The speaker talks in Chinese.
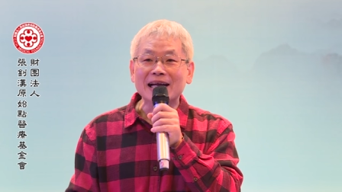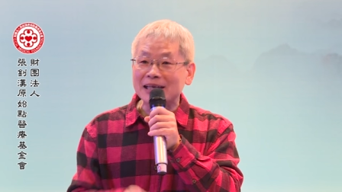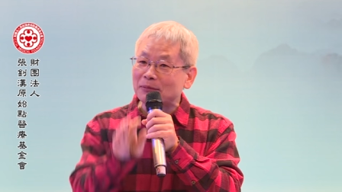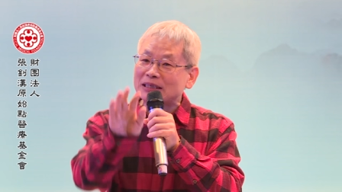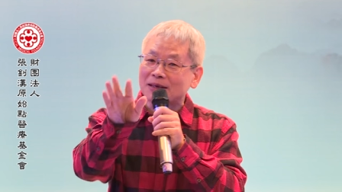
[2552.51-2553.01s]

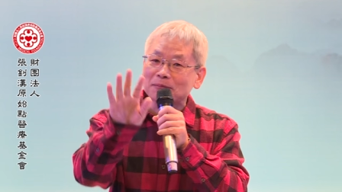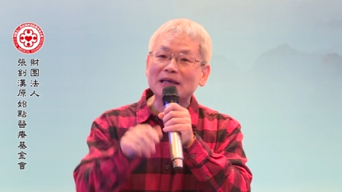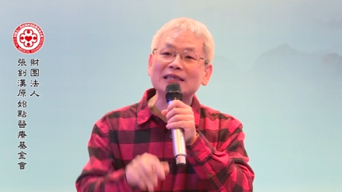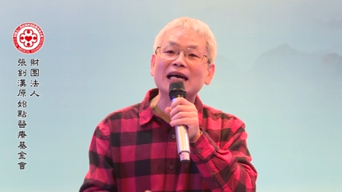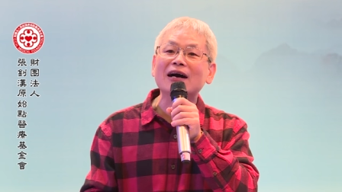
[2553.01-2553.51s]
你们先
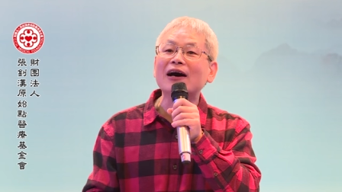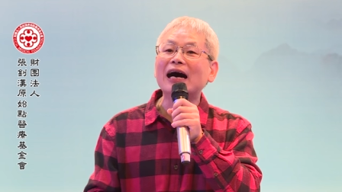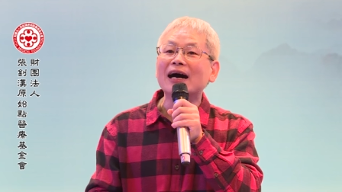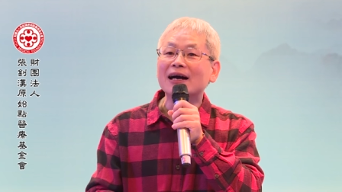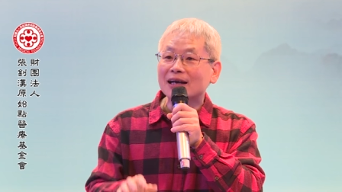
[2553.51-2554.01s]
别笑
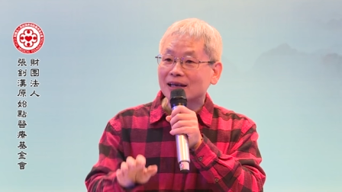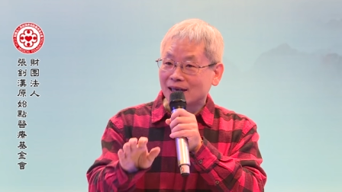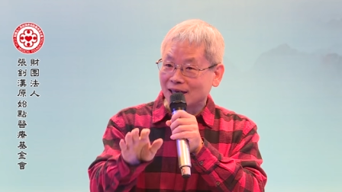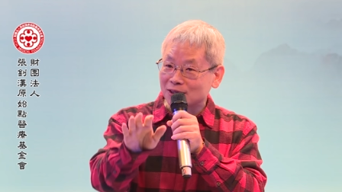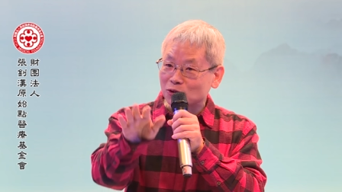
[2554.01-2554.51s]
啊，
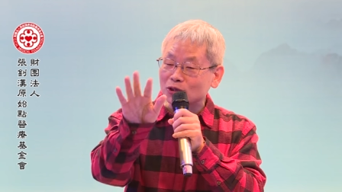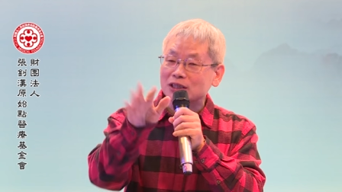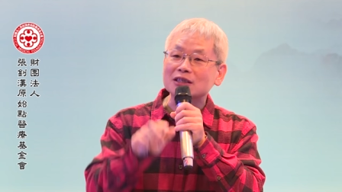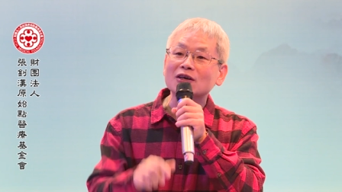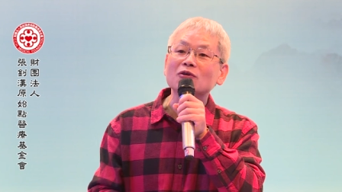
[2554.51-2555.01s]
很多
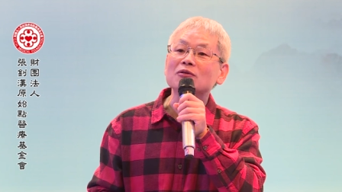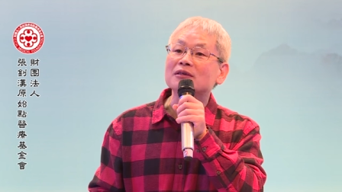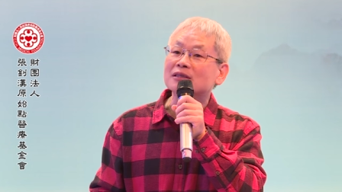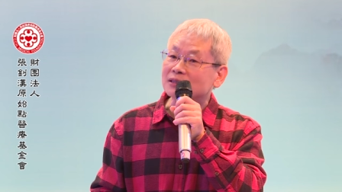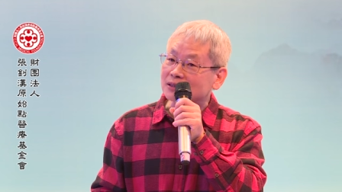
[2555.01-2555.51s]
时候
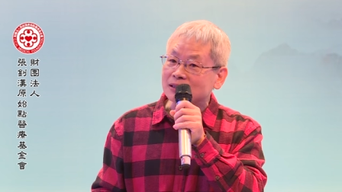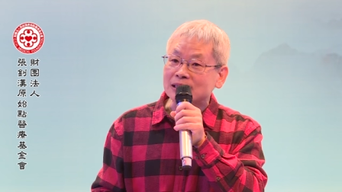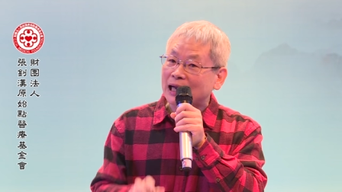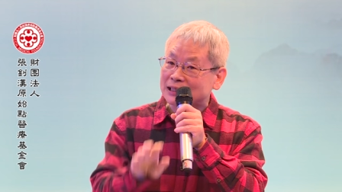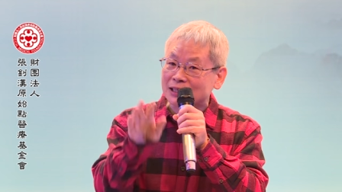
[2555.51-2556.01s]

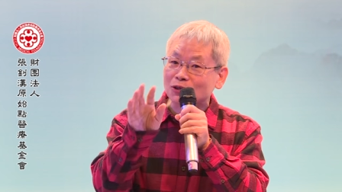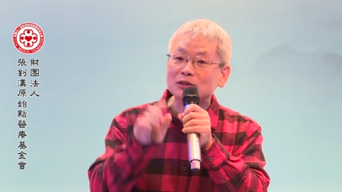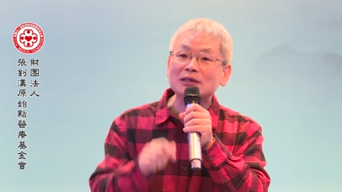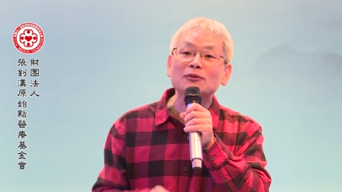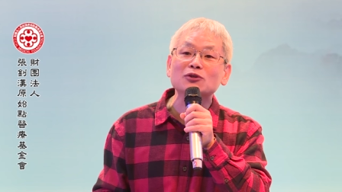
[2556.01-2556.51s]
大家都
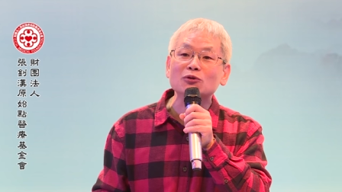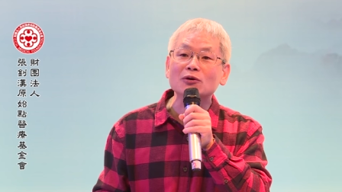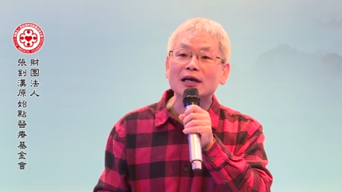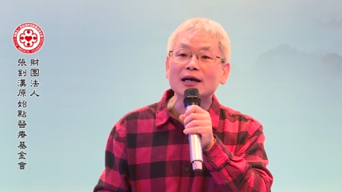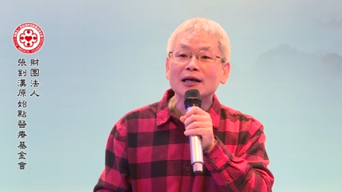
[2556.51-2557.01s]
这么
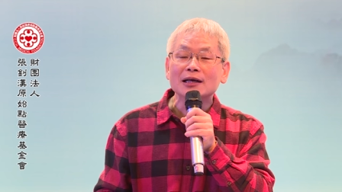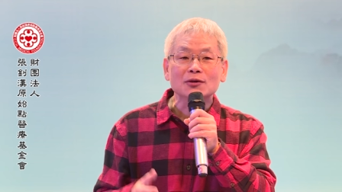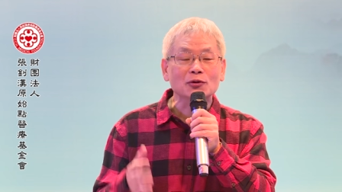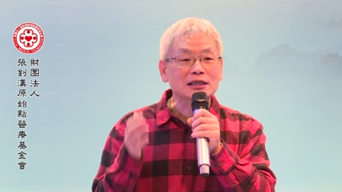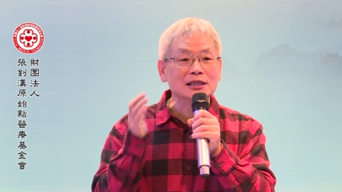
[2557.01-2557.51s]
说的。
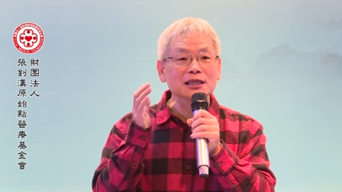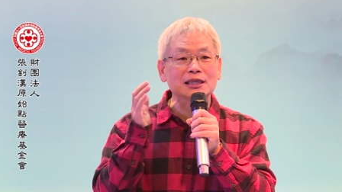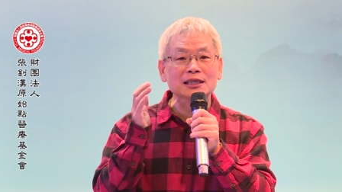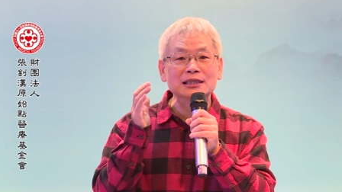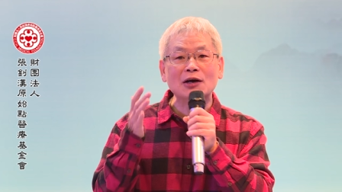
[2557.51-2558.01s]
我记
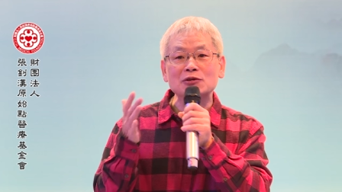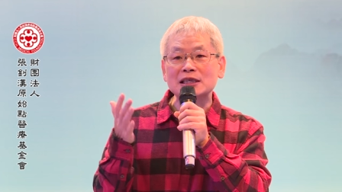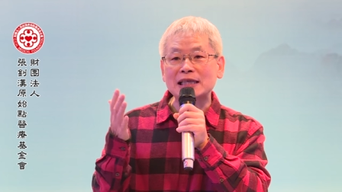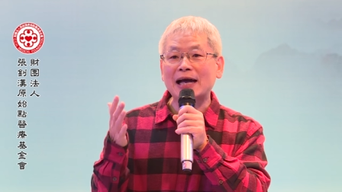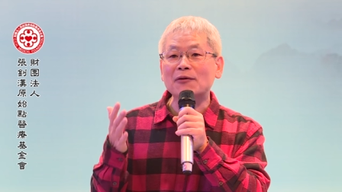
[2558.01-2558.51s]
得早
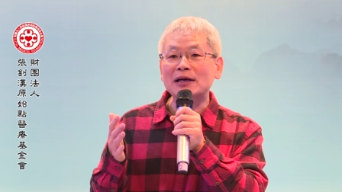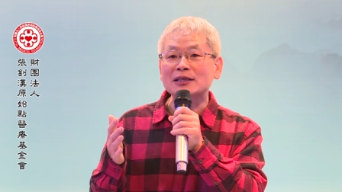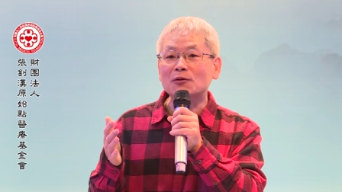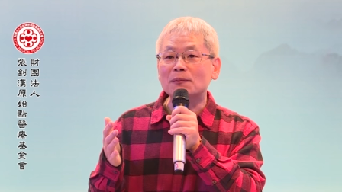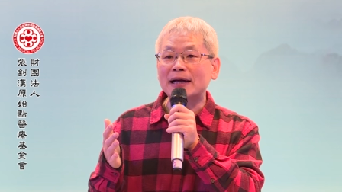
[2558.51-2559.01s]
期台湾
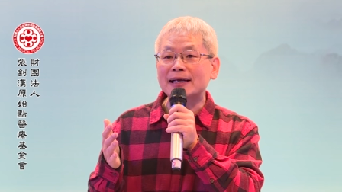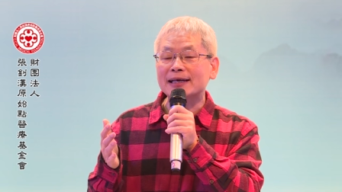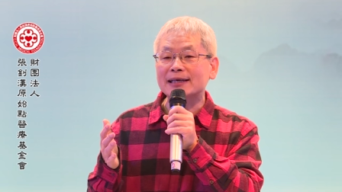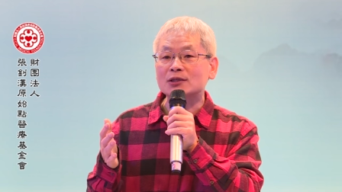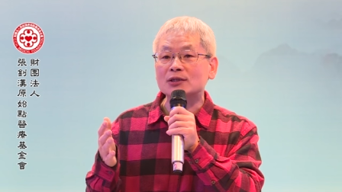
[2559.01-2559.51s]
有卖那
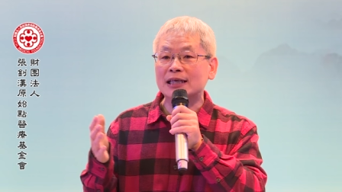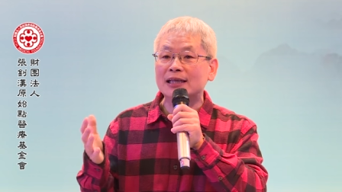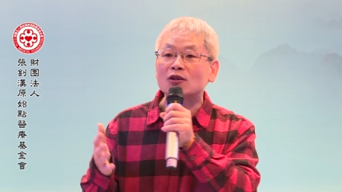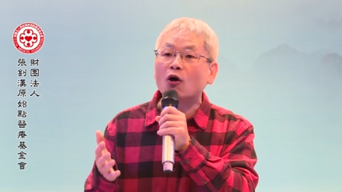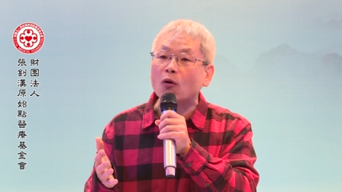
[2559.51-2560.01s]
个
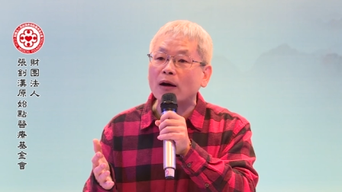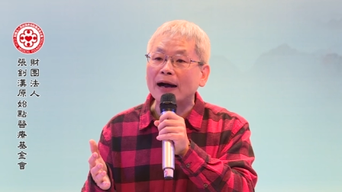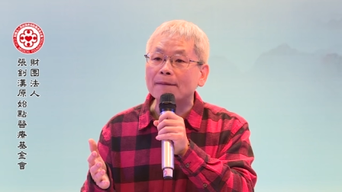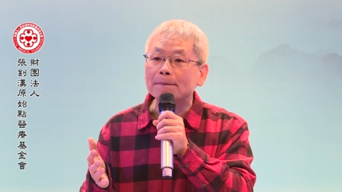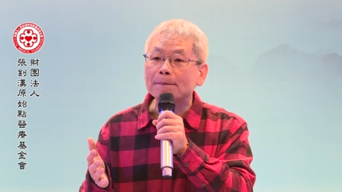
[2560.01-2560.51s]
枕头
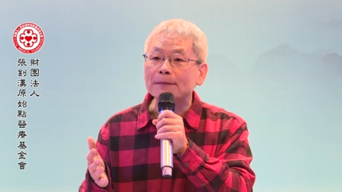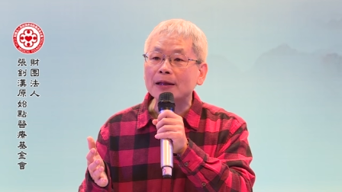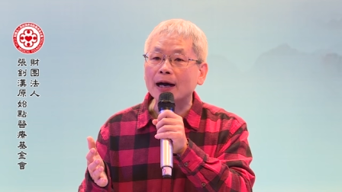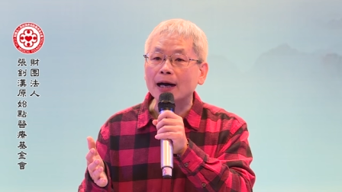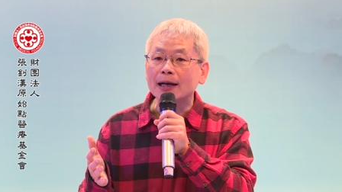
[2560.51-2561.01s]

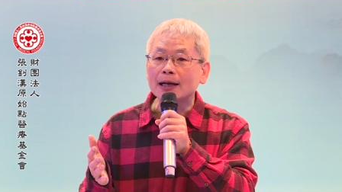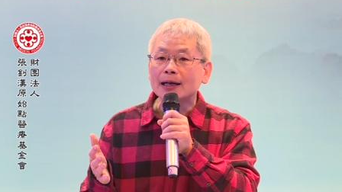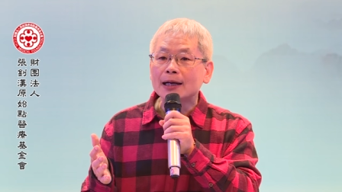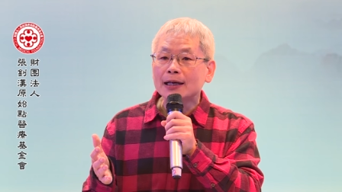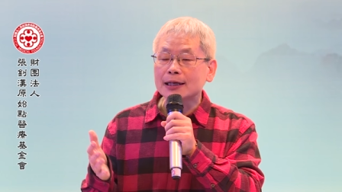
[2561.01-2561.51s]
啊，
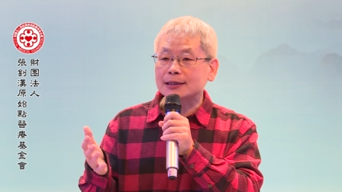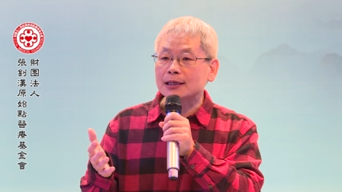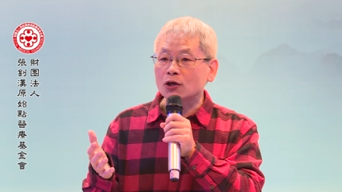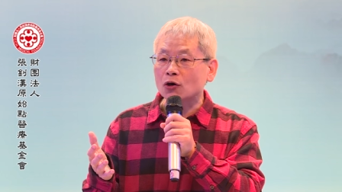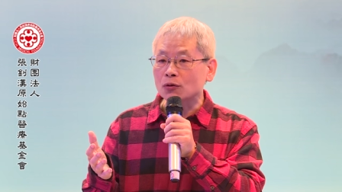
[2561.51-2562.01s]
那
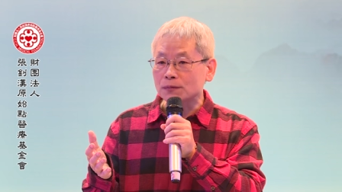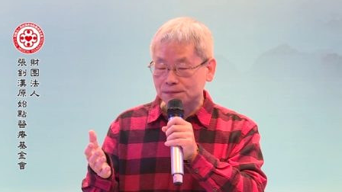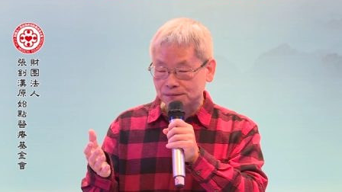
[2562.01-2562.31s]
枕头